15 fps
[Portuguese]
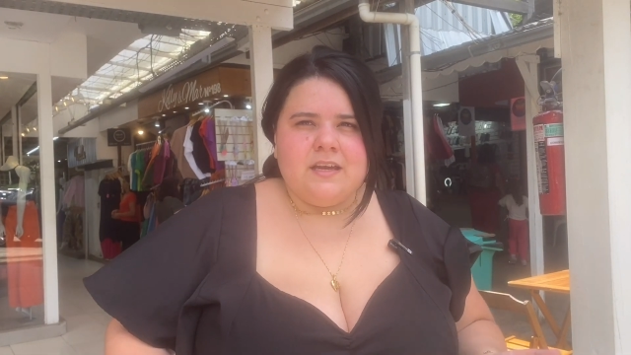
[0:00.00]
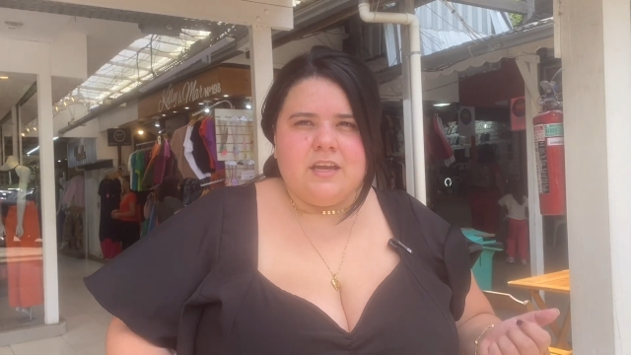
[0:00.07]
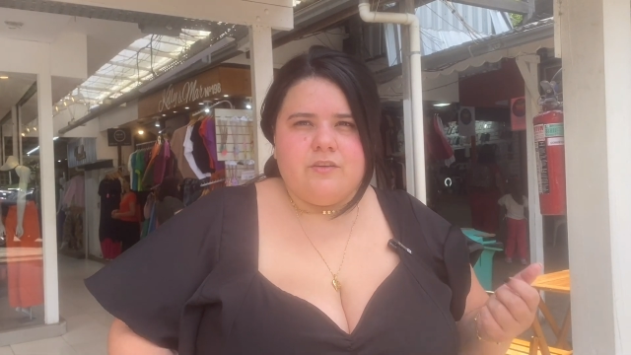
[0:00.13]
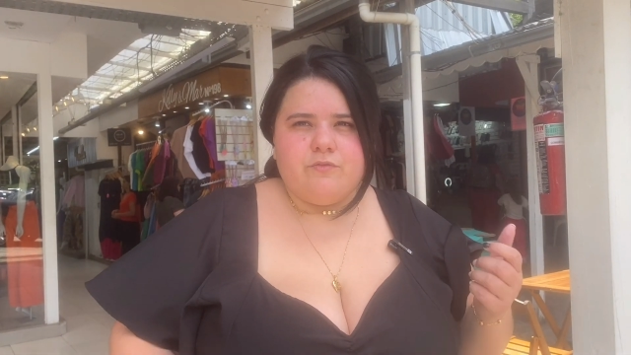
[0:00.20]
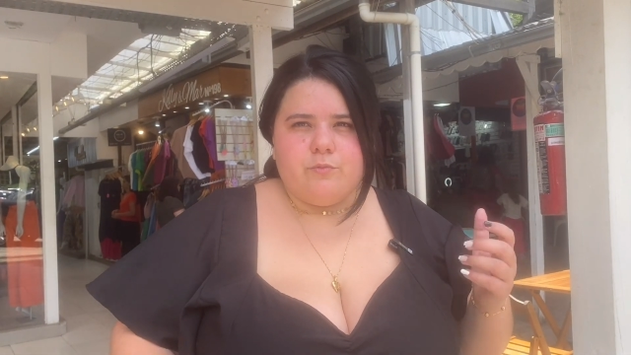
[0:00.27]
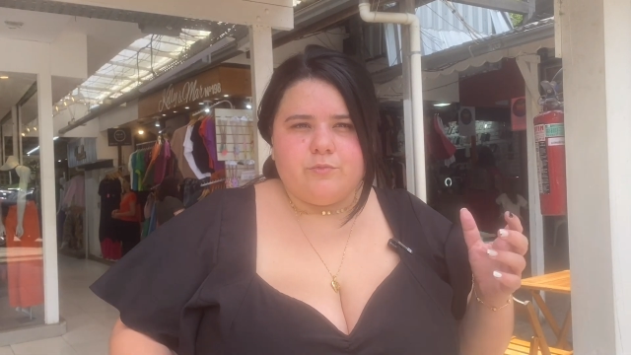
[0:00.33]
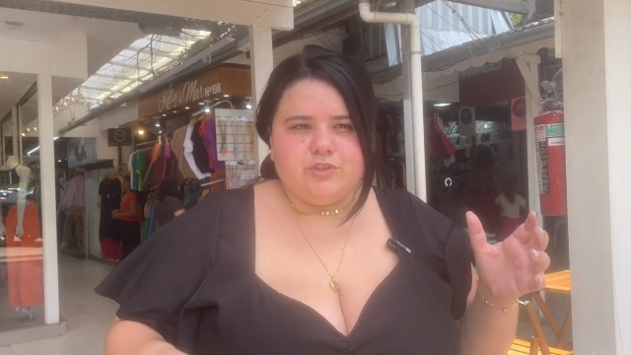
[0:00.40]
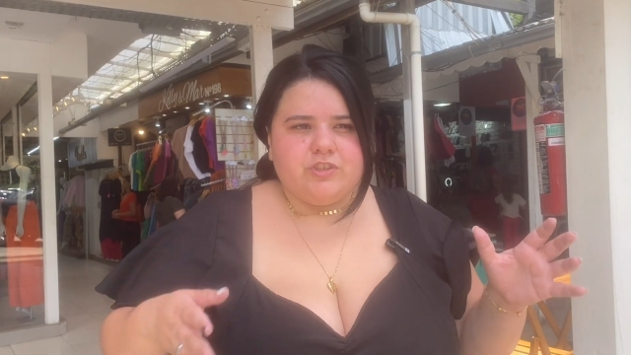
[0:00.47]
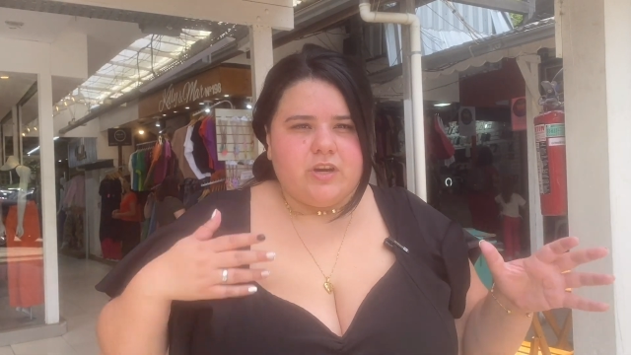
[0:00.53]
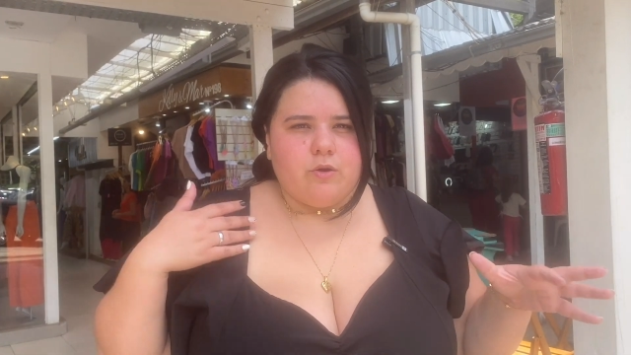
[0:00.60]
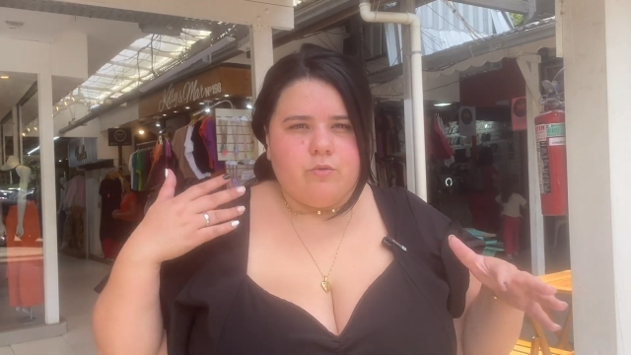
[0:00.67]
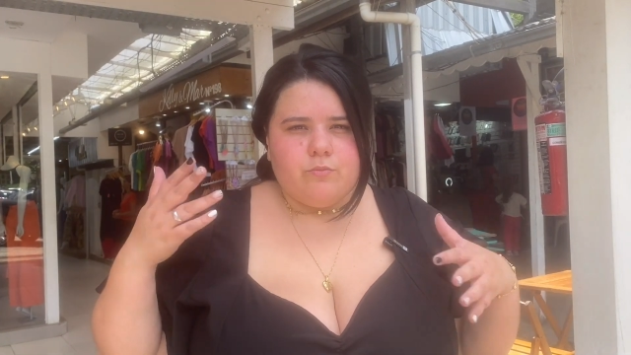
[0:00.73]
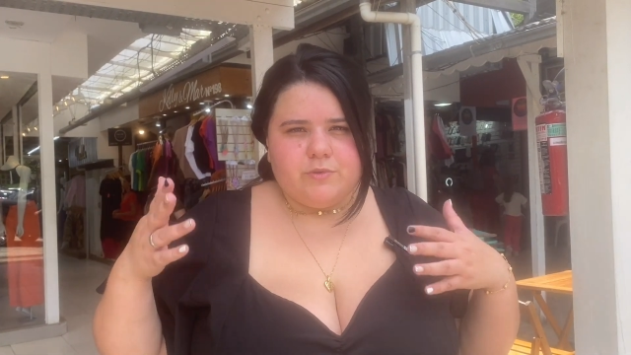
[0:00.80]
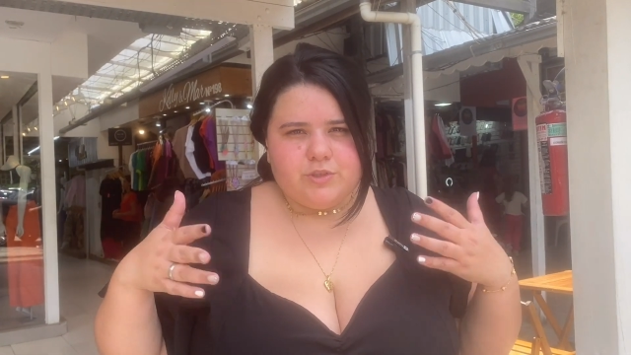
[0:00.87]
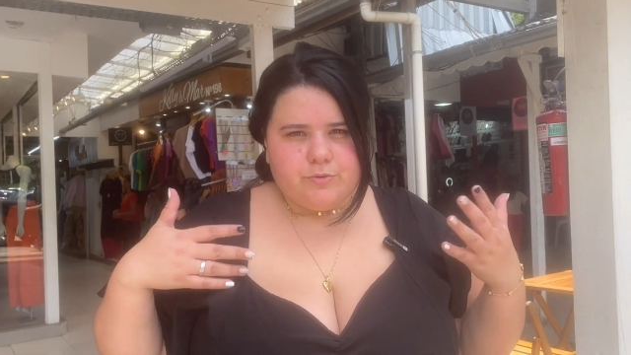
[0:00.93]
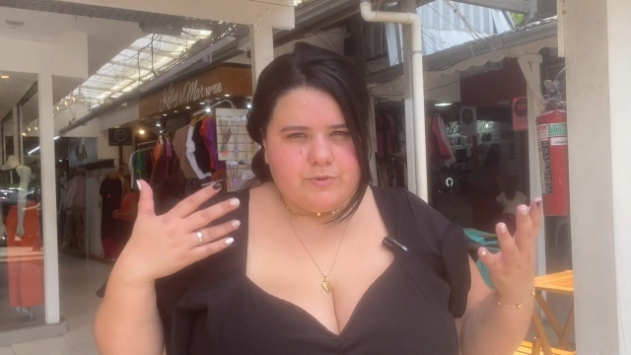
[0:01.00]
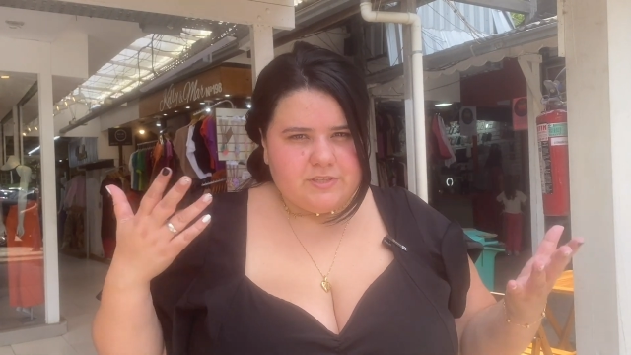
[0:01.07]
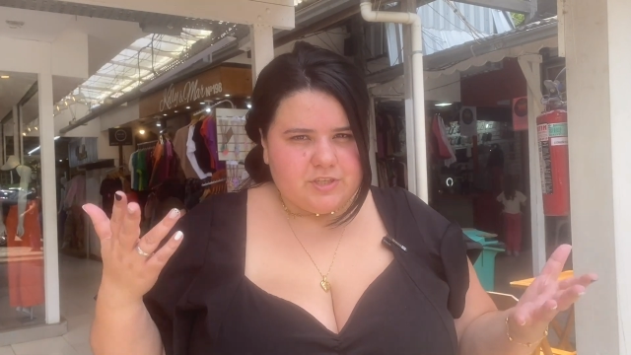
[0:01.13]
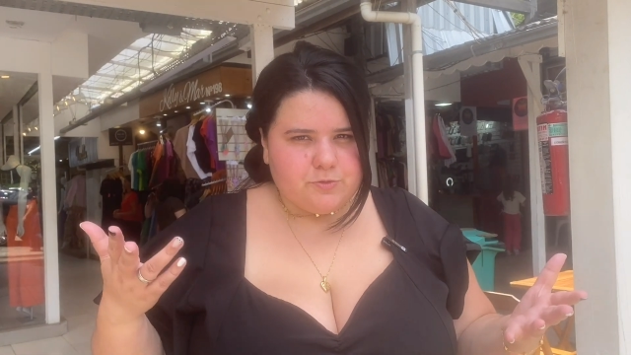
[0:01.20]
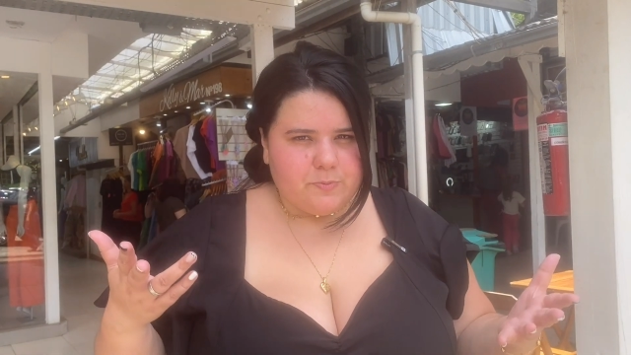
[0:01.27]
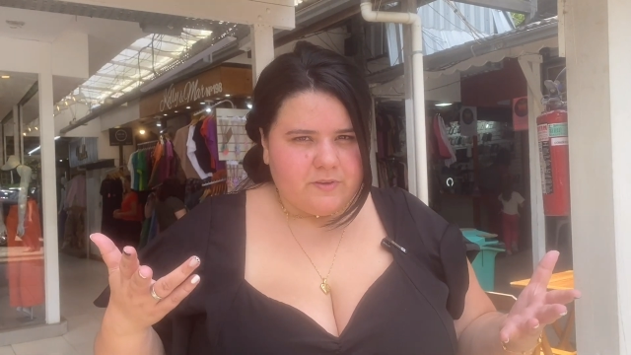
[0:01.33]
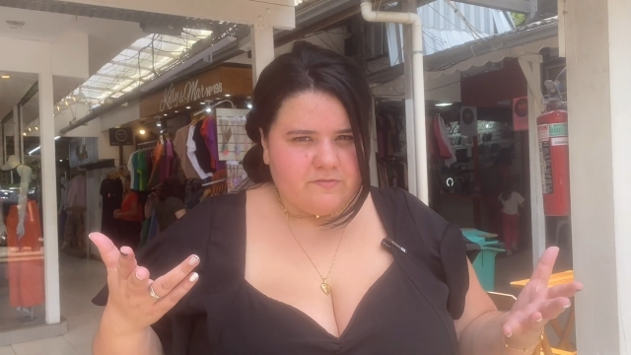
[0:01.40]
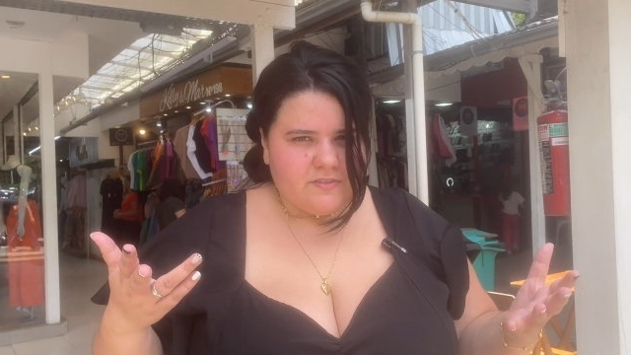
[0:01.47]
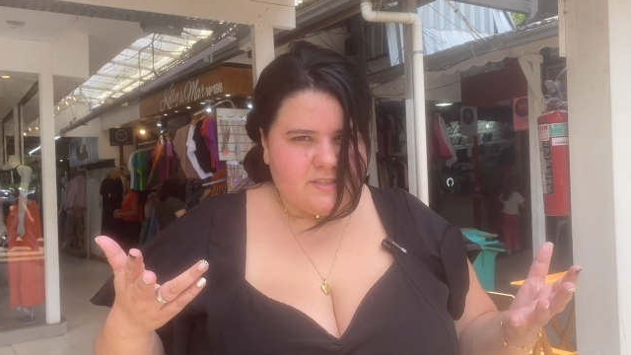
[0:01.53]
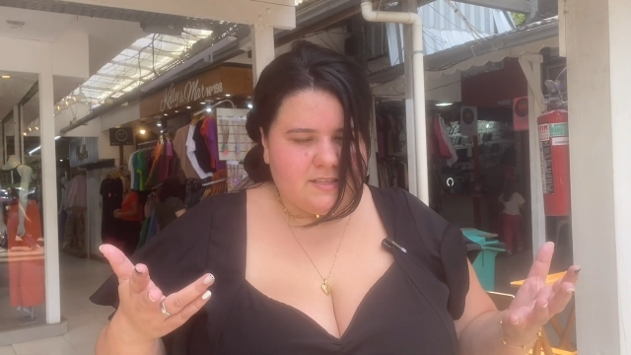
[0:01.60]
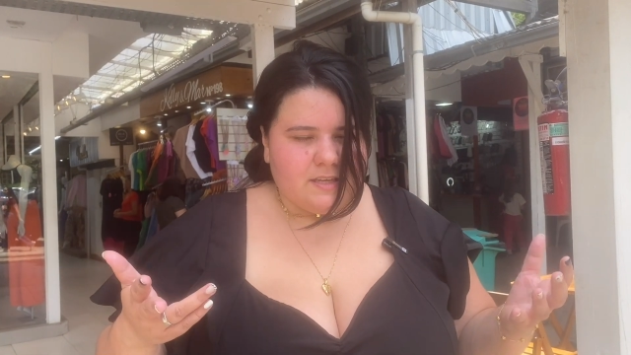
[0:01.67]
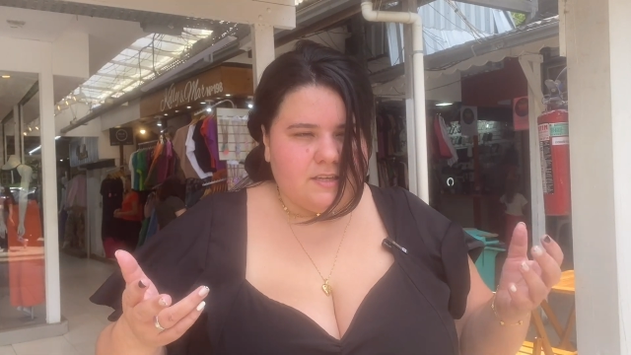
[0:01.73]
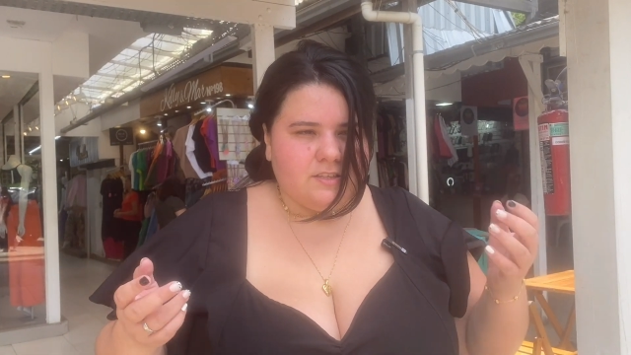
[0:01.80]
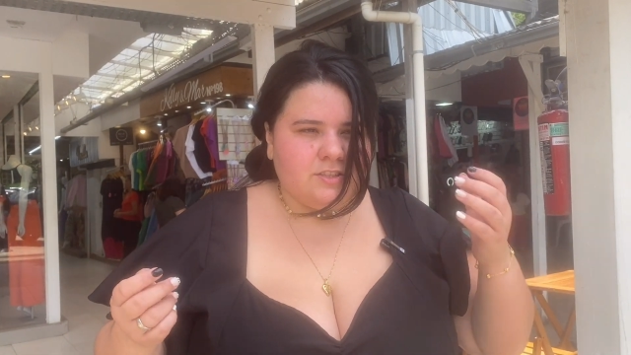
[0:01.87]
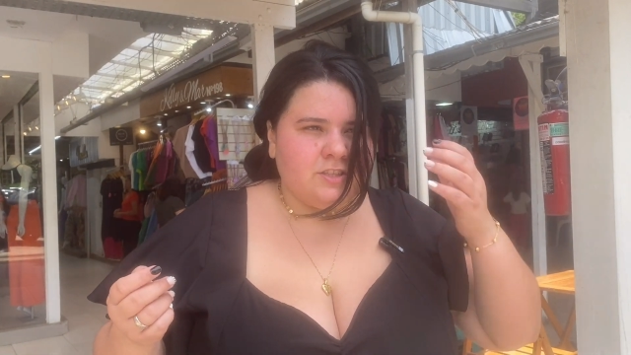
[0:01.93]
Eu vou mostrar algumas coisas pra
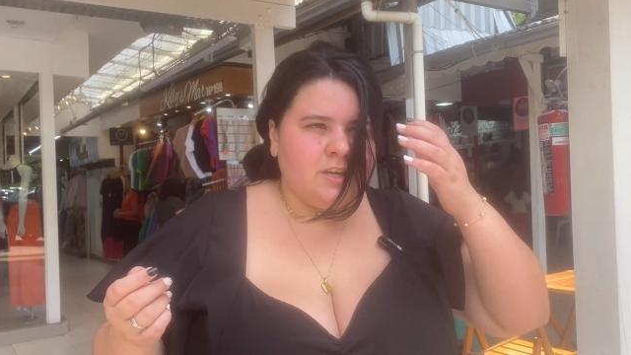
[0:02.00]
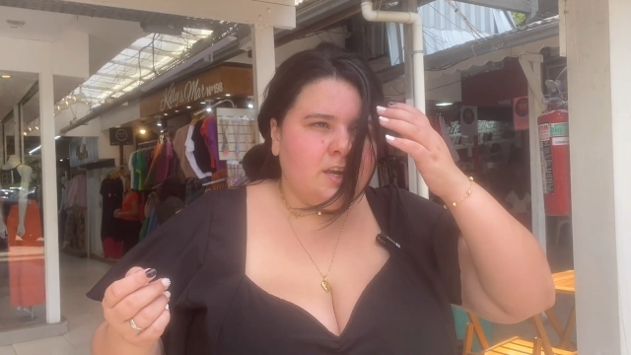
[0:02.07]
vocês.